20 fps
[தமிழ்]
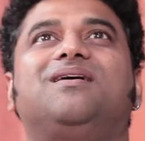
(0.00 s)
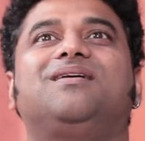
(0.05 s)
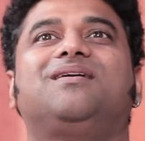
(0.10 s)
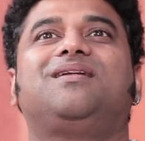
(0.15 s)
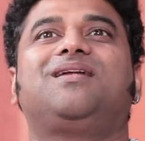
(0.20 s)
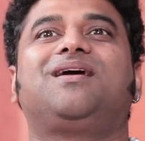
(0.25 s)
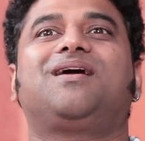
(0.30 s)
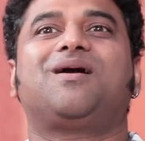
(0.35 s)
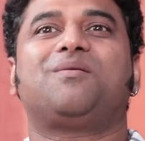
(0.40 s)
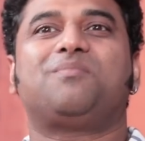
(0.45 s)
தான்
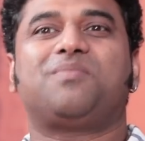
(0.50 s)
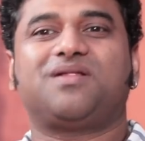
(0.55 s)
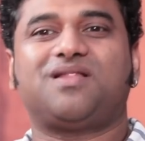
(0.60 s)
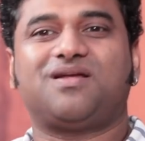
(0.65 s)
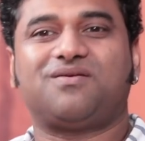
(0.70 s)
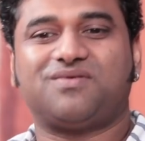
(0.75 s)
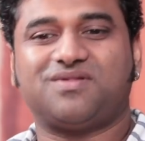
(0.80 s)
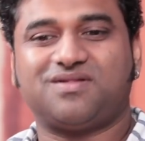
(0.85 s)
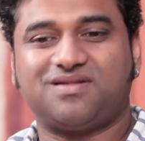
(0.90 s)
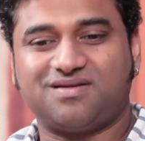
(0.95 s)
ஏன்னா எங்கள் அம்மா
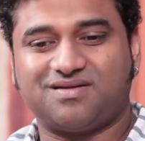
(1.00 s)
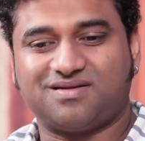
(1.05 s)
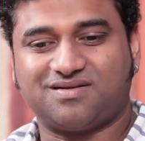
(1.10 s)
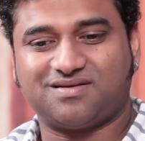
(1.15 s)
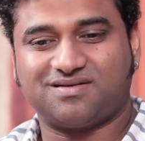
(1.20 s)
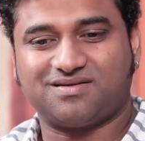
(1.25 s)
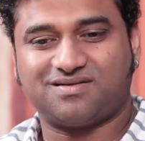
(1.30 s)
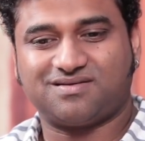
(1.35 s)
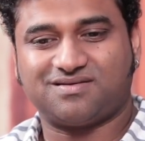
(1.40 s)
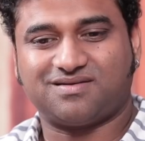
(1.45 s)
தான் வந்து
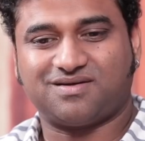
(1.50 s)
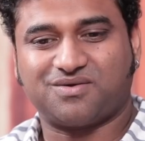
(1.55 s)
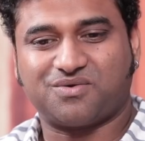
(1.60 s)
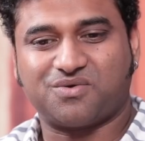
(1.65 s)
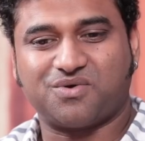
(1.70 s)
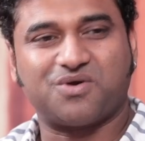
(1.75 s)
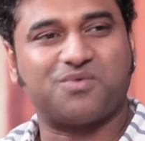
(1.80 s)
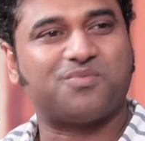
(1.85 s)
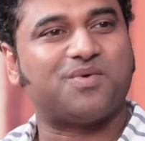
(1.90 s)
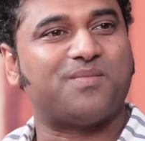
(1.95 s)
என்னை
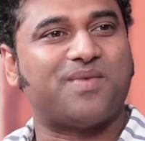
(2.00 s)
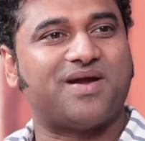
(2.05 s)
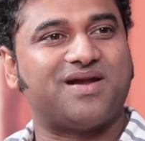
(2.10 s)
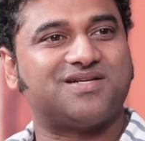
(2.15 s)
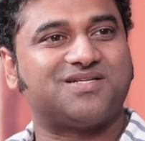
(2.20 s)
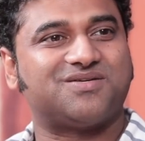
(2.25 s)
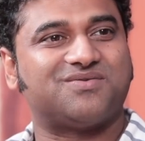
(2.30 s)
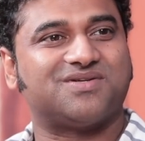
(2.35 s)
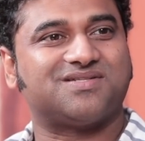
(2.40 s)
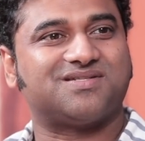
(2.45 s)
கூட்டிகிட்டு போய்
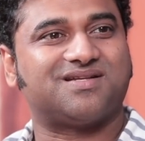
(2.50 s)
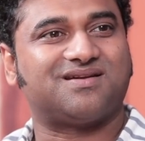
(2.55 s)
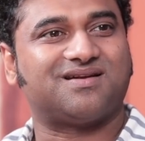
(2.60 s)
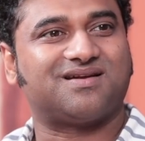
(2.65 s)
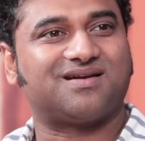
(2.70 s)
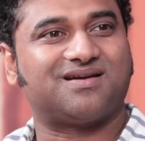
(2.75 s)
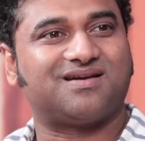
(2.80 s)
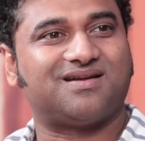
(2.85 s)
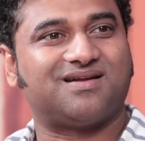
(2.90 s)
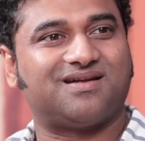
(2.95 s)
மேண்டில் ஸ்ரீனிவாசன்
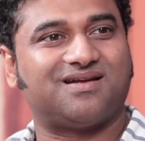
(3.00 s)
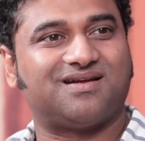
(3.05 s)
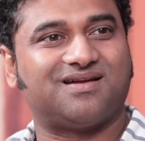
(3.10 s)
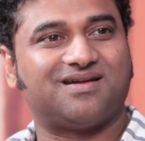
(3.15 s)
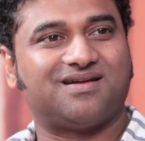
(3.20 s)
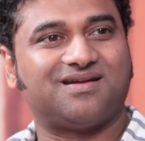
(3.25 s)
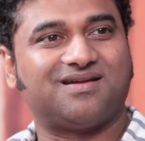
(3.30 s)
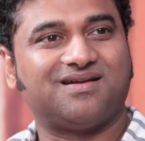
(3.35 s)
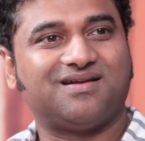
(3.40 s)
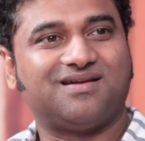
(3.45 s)
அண்ணா கிட்ட
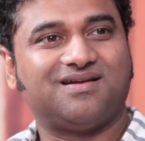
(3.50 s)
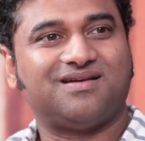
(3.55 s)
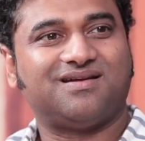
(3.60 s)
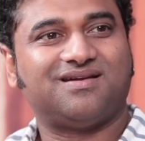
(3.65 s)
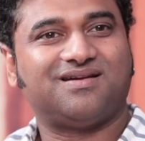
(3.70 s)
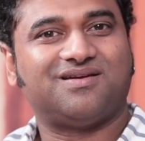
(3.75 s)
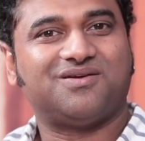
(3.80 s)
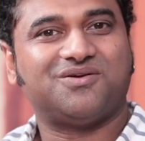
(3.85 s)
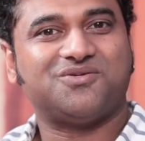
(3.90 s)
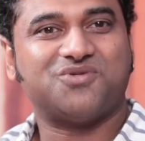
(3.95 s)

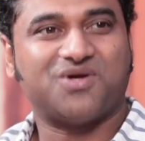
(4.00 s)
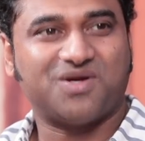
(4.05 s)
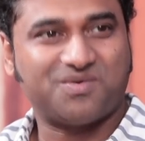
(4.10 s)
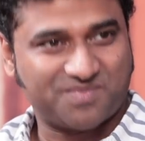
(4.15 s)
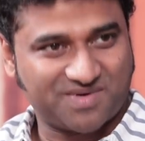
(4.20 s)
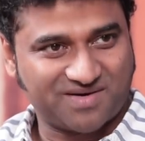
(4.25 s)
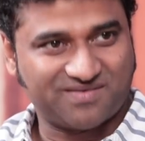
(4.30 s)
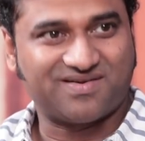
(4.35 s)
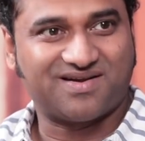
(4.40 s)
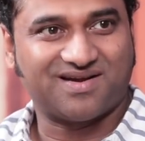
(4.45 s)
ஜாயின் பண்ணி